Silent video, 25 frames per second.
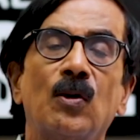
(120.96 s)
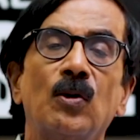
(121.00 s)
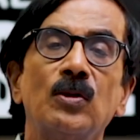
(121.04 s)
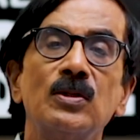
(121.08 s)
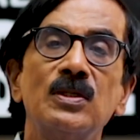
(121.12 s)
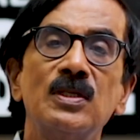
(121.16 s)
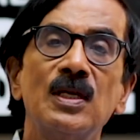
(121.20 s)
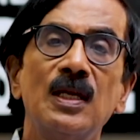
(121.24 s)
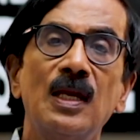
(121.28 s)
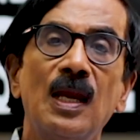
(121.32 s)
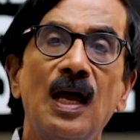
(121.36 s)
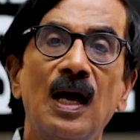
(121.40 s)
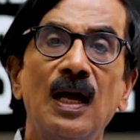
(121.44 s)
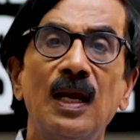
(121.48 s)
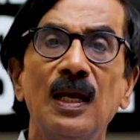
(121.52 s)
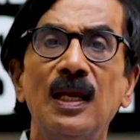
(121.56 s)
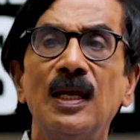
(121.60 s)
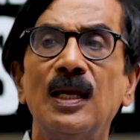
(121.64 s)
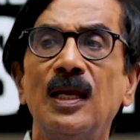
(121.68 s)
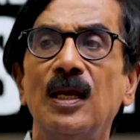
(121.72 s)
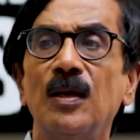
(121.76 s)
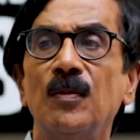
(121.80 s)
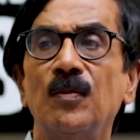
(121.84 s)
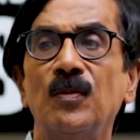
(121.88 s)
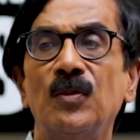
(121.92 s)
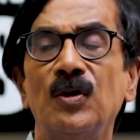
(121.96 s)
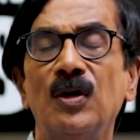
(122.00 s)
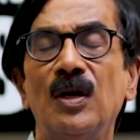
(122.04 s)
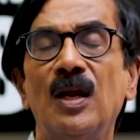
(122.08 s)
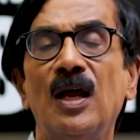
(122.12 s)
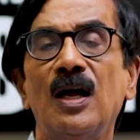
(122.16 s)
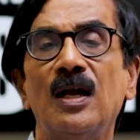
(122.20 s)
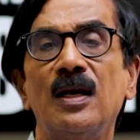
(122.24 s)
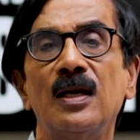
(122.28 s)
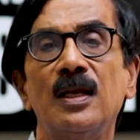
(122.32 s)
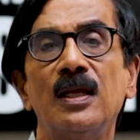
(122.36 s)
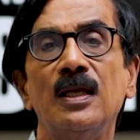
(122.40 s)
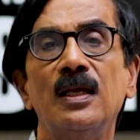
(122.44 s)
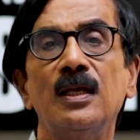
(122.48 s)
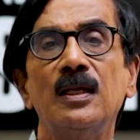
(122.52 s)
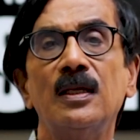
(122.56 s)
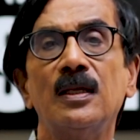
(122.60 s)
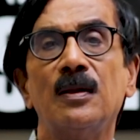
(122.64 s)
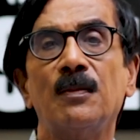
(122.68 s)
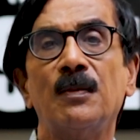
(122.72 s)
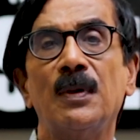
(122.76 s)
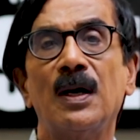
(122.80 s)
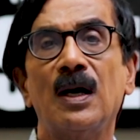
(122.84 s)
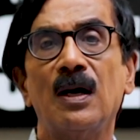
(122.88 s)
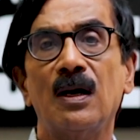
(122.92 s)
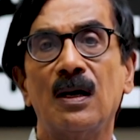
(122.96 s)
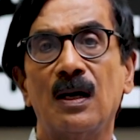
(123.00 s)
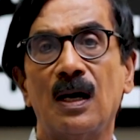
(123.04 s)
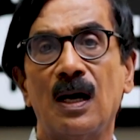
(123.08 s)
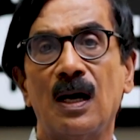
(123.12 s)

கொஞ்ச நாளைக்கு முன்னாடி நம்ம